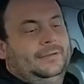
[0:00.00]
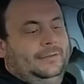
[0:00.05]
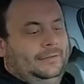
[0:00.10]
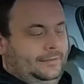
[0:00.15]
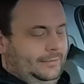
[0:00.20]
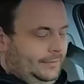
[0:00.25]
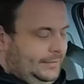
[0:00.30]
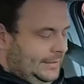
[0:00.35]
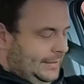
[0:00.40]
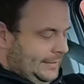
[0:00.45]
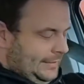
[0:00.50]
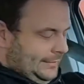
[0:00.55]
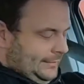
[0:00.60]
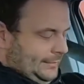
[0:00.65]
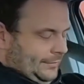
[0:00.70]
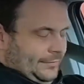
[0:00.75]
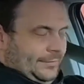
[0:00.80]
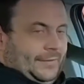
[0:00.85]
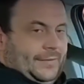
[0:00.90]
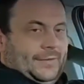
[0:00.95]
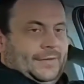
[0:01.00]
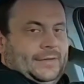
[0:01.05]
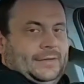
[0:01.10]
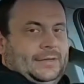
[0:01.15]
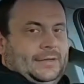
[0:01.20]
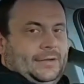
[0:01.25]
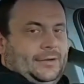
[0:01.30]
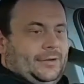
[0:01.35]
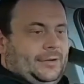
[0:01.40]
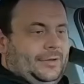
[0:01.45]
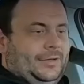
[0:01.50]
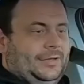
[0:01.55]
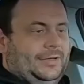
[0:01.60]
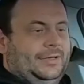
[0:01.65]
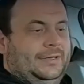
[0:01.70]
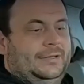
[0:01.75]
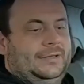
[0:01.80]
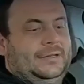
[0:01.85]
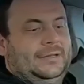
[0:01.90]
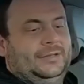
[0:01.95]
Dann zieht ihr euch
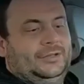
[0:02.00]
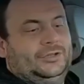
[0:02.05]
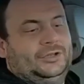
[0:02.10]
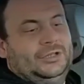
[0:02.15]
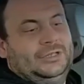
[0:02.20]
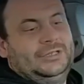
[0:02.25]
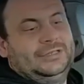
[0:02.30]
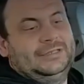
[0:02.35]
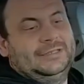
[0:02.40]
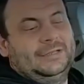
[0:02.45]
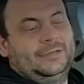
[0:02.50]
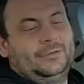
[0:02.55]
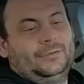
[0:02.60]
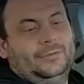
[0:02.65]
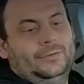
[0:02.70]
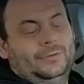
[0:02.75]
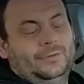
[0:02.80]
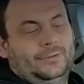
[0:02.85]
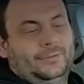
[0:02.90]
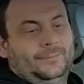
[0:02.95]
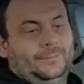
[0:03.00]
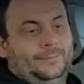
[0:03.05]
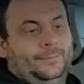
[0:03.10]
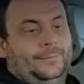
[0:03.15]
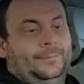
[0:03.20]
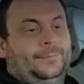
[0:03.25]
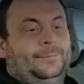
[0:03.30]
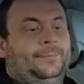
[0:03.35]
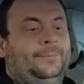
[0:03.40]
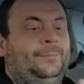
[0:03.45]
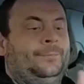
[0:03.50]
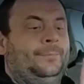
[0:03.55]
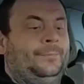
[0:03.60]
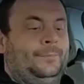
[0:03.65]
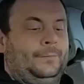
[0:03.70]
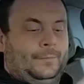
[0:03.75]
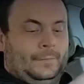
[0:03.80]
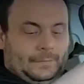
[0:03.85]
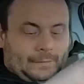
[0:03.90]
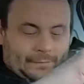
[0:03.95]
den Schließer hoch
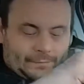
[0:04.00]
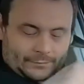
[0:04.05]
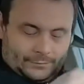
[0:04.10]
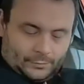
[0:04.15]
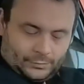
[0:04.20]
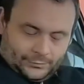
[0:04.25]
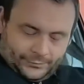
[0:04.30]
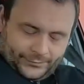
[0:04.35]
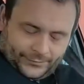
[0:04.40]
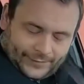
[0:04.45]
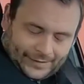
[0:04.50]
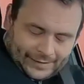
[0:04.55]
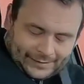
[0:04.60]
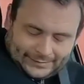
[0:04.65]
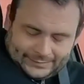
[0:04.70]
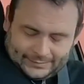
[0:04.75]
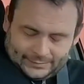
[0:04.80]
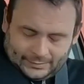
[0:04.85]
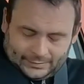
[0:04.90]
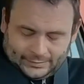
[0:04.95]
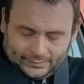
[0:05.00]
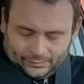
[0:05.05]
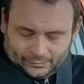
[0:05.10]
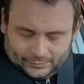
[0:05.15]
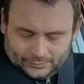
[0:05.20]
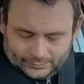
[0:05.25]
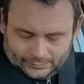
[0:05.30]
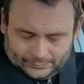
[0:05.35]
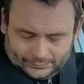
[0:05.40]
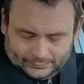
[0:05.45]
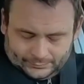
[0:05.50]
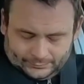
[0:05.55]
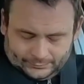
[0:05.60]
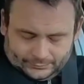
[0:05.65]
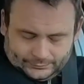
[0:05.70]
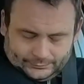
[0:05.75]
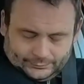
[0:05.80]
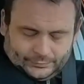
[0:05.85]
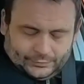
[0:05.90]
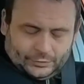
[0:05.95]
und fahrt ihn hier unten
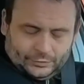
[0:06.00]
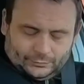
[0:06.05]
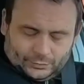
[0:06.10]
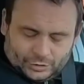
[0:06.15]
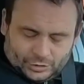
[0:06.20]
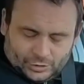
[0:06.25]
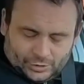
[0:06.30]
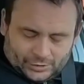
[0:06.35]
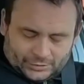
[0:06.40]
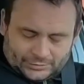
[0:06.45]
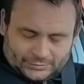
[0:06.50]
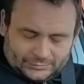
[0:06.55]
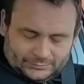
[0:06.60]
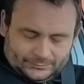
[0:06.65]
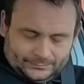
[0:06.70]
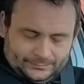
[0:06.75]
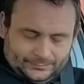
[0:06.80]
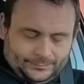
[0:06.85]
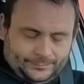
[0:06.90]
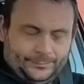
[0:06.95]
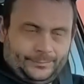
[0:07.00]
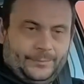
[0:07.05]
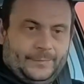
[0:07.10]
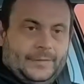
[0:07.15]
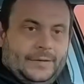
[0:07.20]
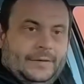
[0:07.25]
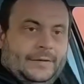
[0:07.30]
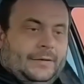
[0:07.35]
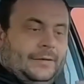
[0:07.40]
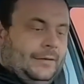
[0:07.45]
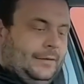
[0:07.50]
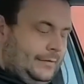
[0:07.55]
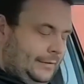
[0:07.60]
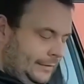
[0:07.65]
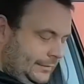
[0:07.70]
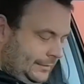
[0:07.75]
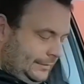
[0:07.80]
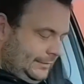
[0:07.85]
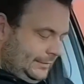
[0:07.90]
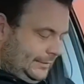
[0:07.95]
zum Schloss.
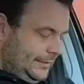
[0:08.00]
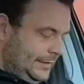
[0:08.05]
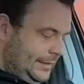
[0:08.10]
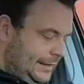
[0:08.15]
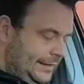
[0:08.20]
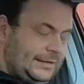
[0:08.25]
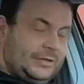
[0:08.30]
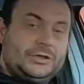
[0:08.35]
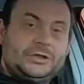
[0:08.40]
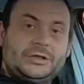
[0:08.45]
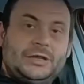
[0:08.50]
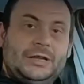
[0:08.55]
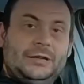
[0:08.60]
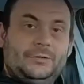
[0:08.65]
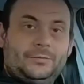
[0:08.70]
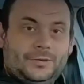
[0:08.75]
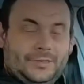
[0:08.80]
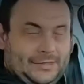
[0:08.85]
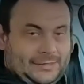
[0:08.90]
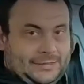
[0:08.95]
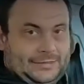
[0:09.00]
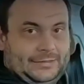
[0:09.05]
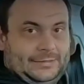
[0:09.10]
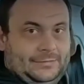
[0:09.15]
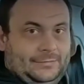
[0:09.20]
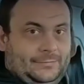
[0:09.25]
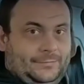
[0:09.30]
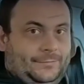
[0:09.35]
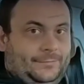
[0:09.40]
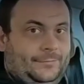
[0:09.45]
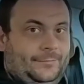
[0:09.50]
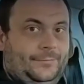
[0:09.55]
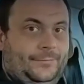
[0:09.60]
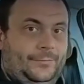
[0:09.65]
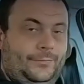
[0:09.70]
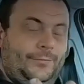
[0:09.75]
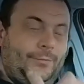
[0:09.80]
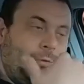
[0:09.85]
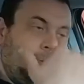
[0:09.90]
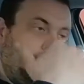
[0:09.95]
Die Einstellung jetzt
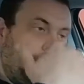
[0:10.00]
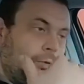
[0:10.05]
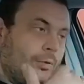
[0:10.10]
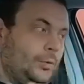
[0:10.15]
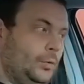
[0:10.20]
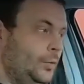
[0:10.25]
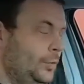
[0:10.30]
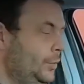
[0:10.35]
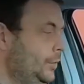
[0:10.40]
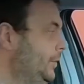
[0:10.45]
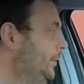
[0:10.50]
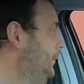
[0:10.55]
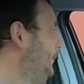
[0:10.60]
für eure Höhe